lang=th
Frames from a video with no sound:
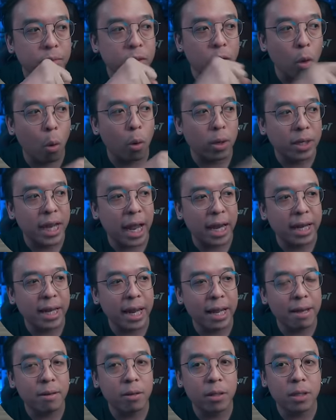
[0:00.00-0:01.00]
โดดเด่น
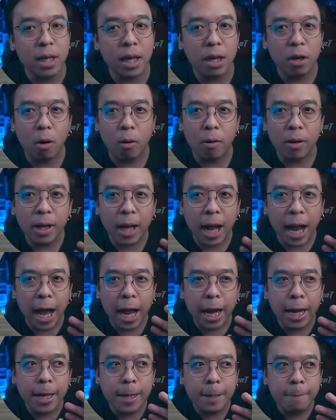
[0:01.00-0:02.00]
ในเรื่องของกา
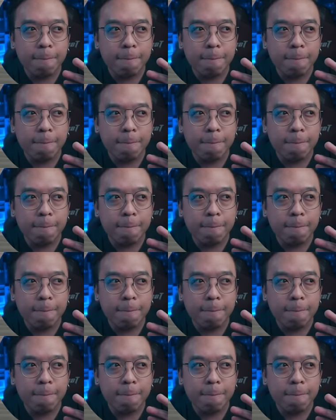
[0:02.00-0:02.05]
ร